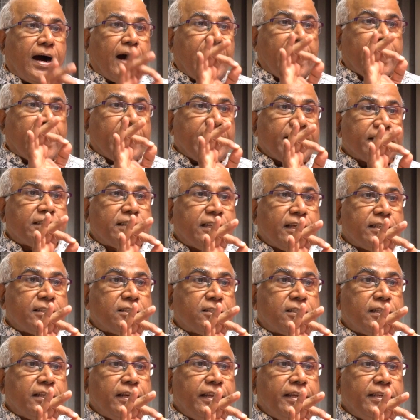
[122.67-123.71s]

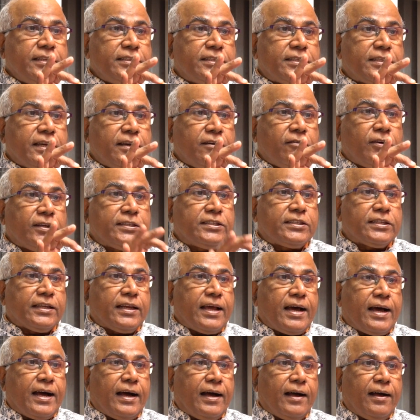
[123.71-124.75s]
ఆర్ఎస్ఎస్ నుంచి
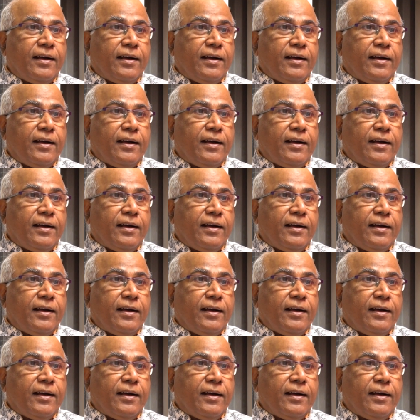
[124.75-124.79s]
వచ్చిన